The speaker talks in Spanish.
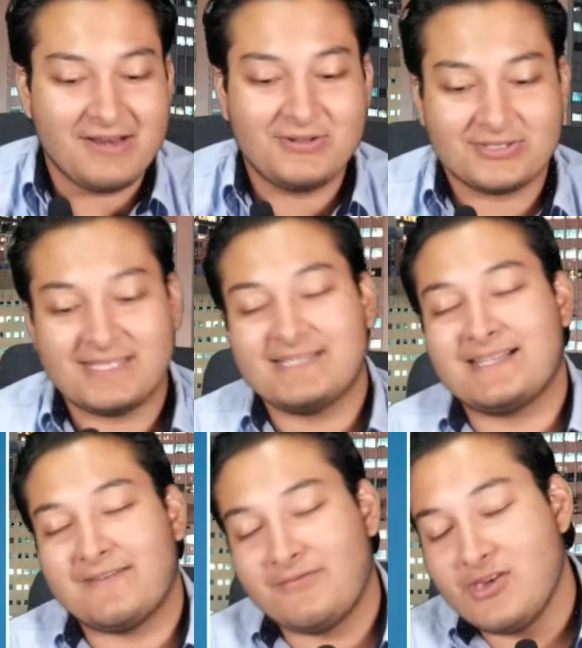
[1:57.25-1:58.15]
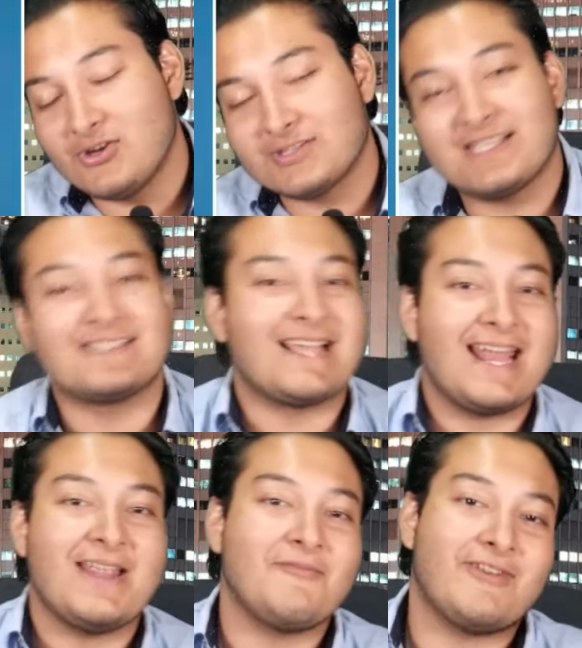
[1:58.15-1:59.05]
los desafíos que
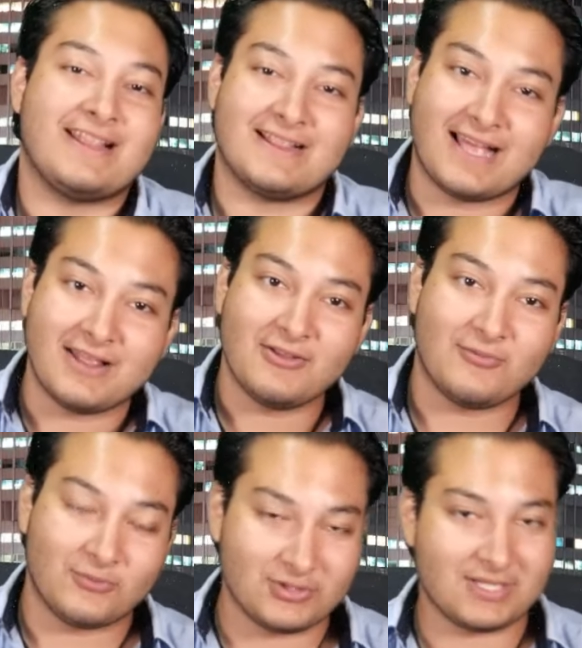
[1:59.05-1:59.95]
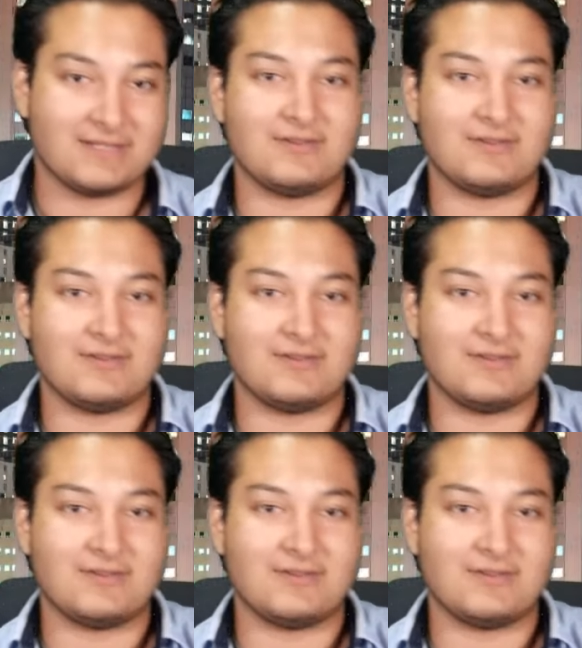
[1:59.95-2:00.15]
están enfrentando muchas